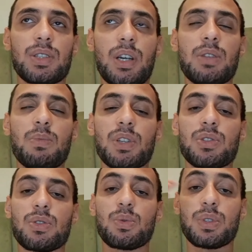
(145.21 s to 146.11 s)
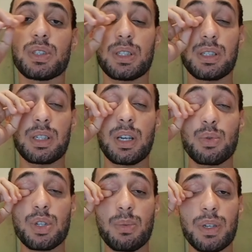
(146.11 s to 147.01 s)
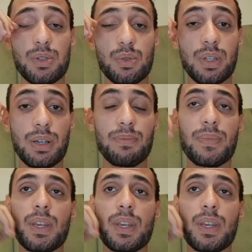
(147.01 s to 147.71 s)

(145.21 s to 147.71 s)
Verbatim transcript: صعيد مصر واسكندريه وشمال سوريا